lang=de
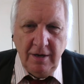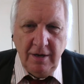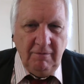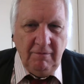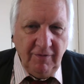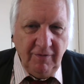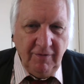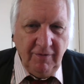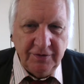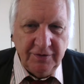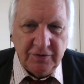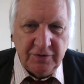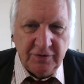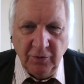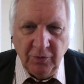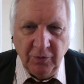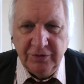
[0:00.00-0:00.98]
Wir wollen
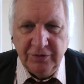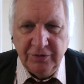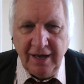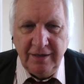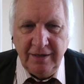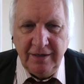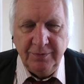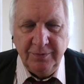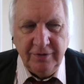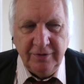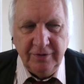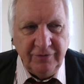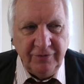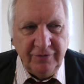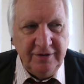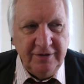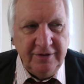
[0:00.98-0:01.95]
zum Moosalb und
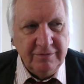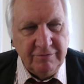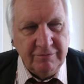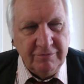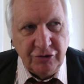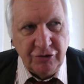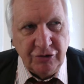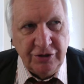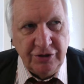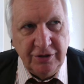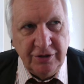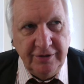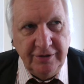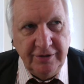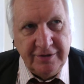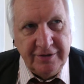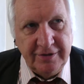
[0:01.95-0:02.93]
auf diesem
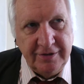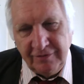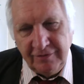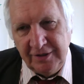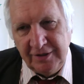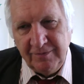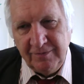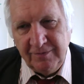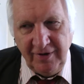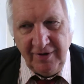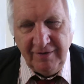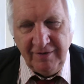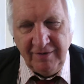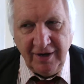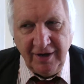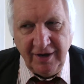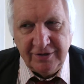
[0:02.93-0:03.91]
Schild, auf diesem
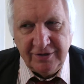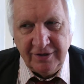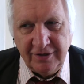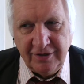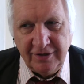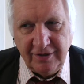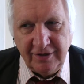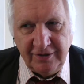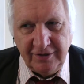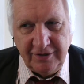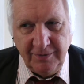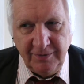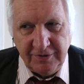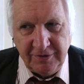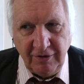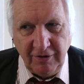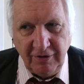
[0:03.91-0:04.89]
Wegweiser,
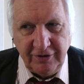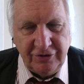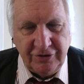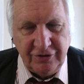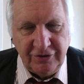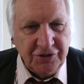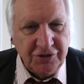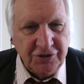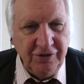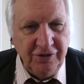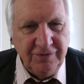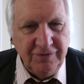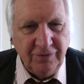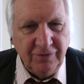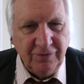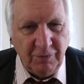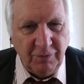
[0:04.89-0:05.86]
gibt es auch dieses Schild,
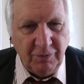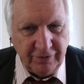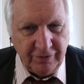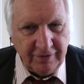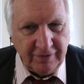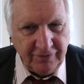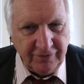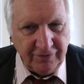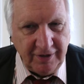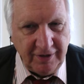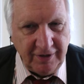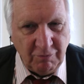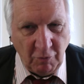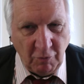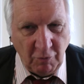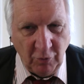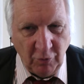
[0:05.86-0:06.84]
wo, auf dem
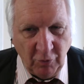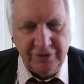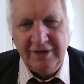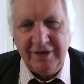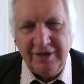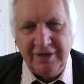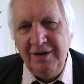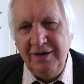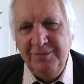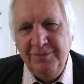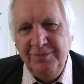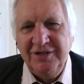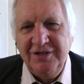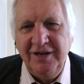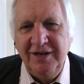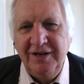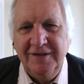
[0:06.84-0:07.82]
Moosalb
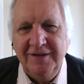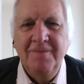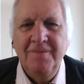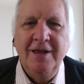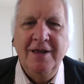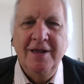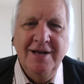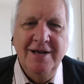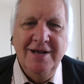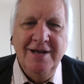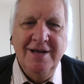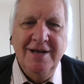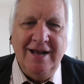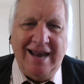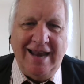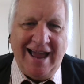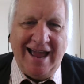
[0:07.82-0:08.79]
besteht.
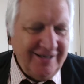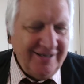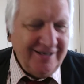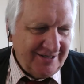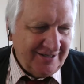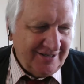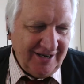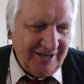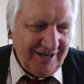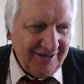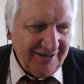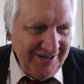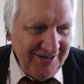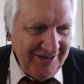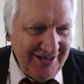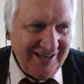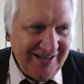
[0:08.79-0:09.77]
Leider zeigt er
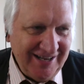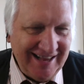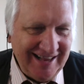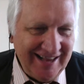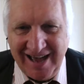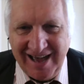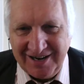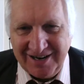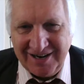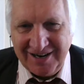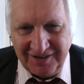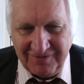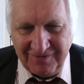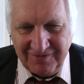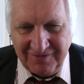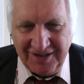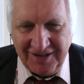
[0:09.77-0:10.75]
nicht klar
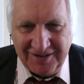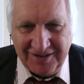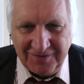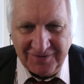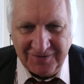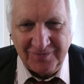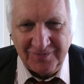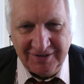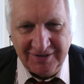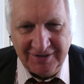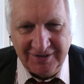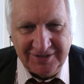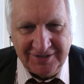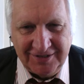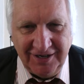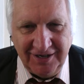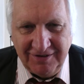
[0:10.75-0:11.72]
den Weg. Also
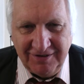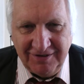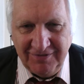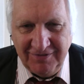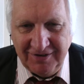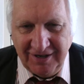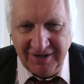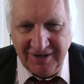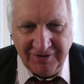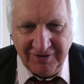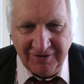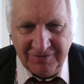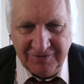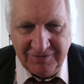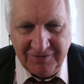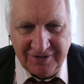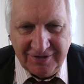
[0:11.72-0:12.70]
ihr zeigt irgendwie genau
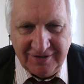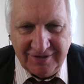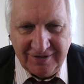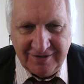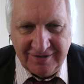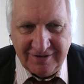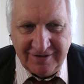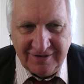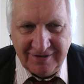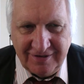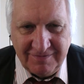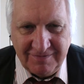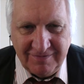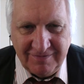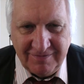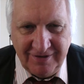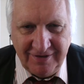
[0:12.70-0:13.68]
zwischen
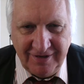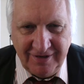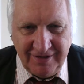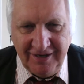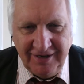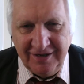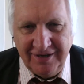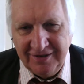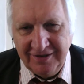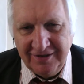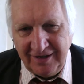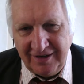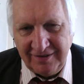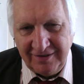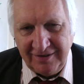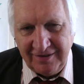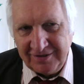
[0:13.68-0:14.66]
dem linken,
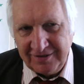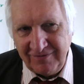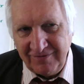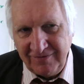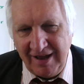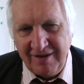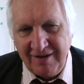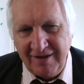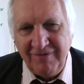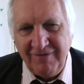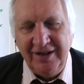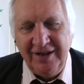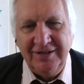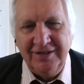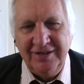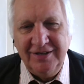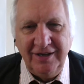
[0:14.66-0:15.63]
der etwas flach
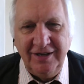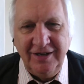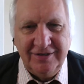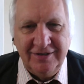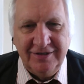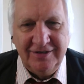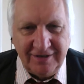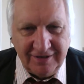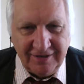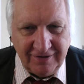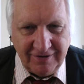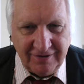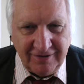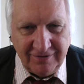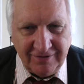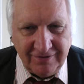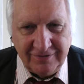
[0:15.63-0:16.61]
weitergeht,
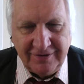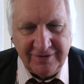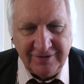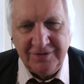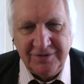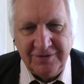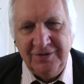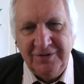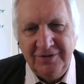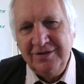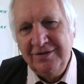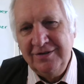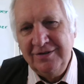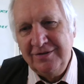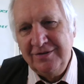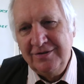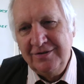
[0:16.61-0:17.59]
genau
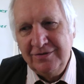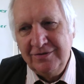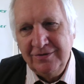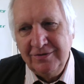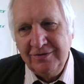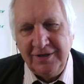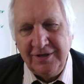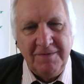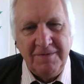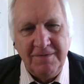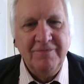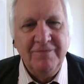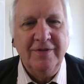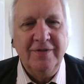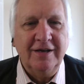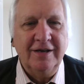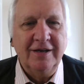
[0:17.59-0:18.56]
dazwischen zu
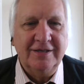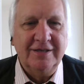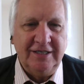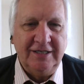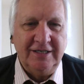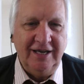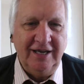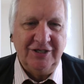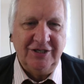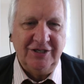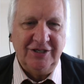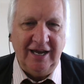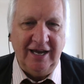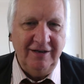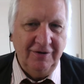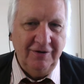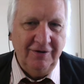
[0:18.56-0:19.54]
dem, der sehr
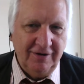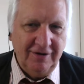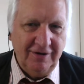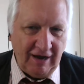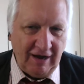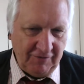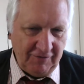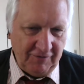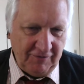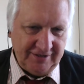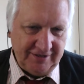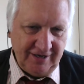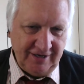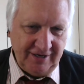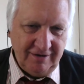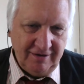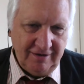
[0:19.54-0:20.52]
steil aufwärts
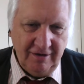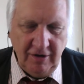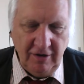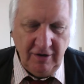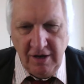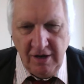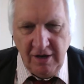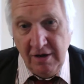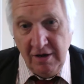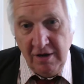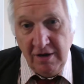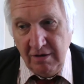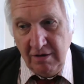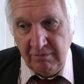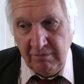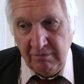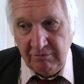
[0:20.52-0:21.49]
geht.
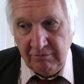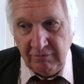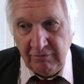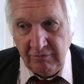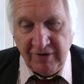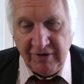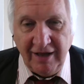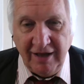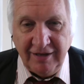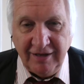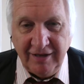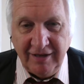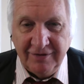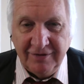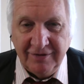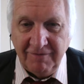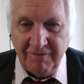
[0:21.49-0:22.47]
Wir fragen
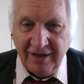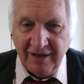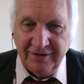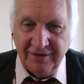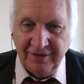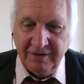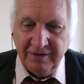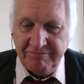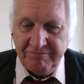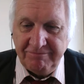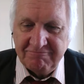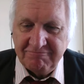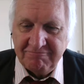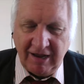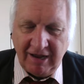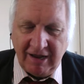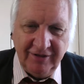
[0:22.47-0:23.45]
andere Wanderer,
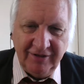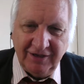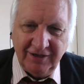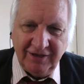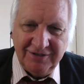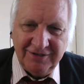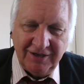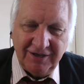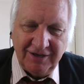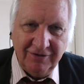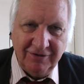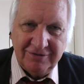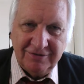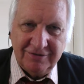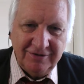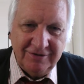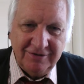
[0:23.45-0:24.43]
keiner kennt sich
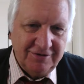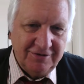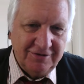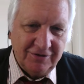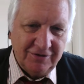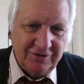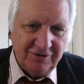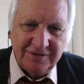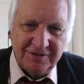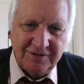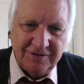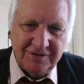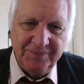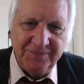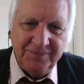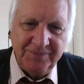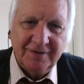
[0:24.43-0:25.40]
aus, sind
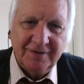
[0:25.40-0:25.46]
Touristen.